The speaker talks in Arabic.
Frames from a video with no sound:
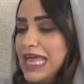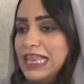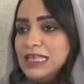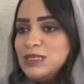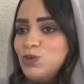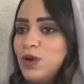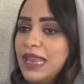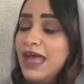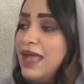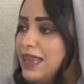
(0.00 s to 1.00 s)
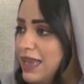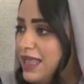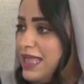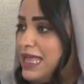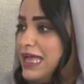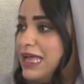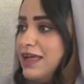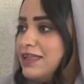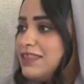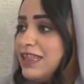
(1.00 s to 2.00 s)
العزوه الاهل آه،